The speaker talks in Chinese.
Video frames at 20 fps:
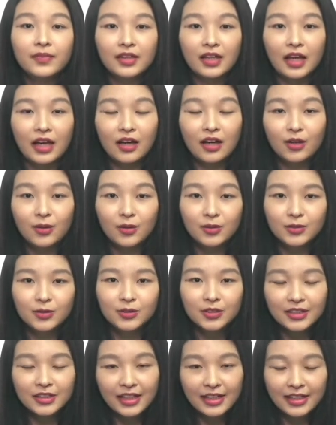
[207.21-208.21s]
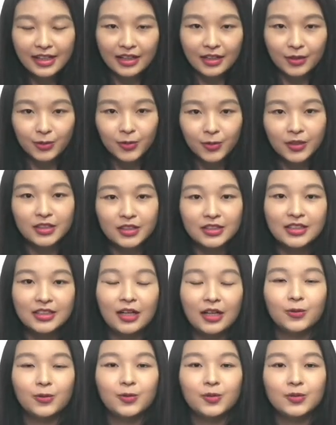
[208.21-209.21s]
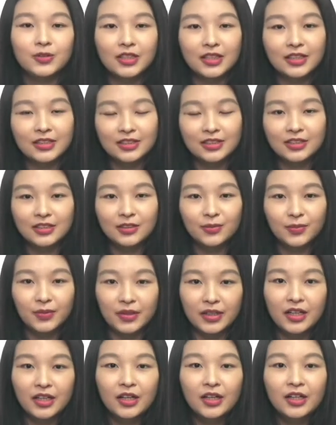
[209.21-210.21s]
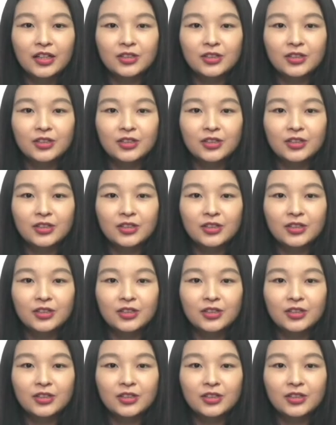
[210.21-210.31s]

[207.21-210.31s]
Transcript: 然后就是那两个月的效率真的是比